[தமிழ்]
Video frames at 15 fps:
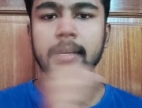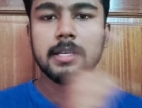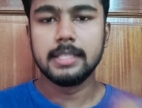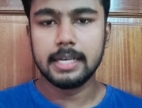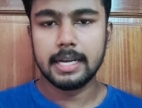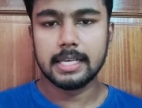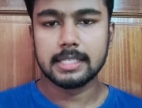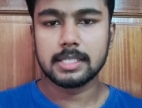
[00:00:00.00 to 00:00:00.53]
த்ரீ
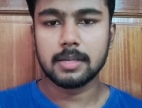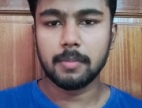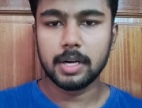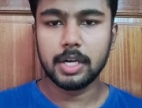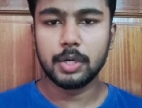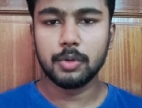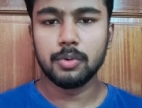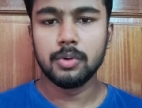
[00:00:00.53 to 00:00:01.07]
டேஸ்
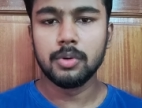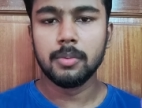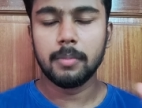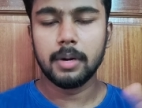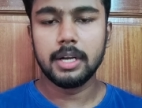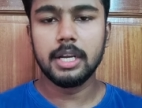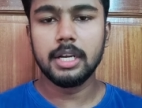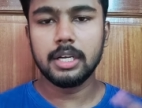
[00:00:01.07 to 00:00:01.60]
மண்டே டு
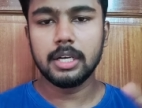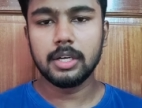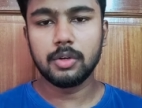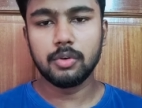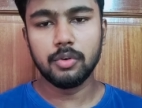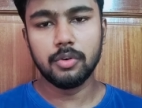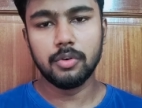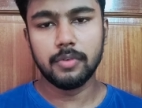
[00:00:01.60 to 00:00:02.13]
மண்டே டு